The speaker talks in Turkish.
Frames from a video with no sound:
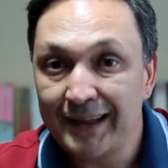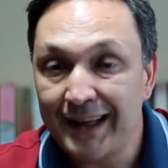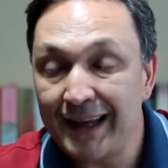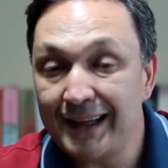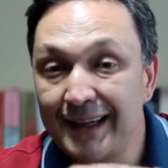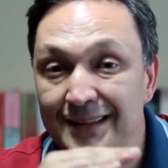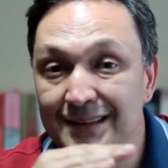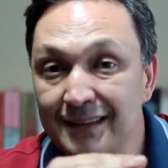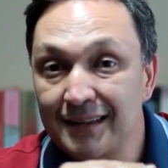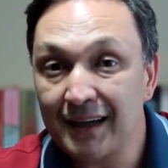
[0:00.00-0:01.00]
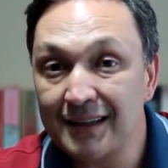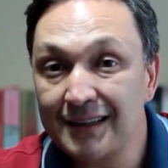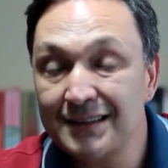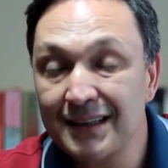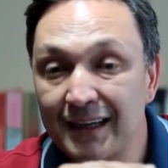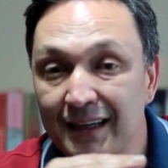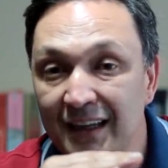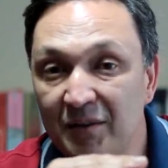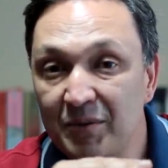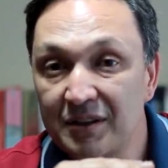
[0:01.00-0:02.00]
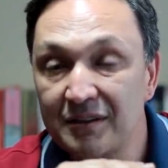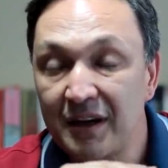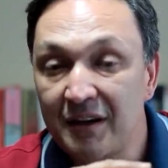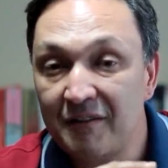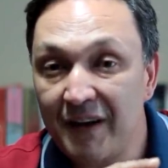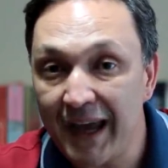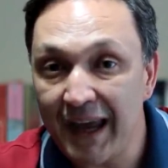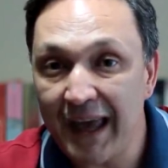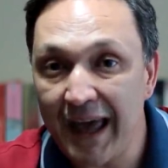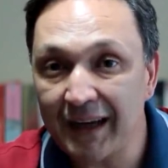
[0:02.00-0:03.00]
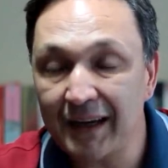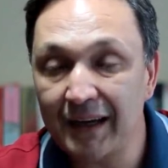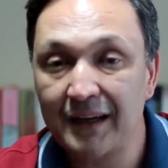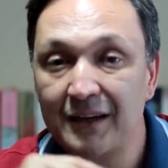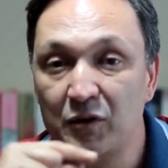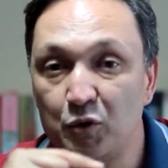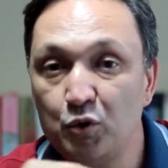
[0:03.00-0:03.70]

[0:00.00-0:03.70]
tehlike sınırına hızla girilebilir ve eğer ki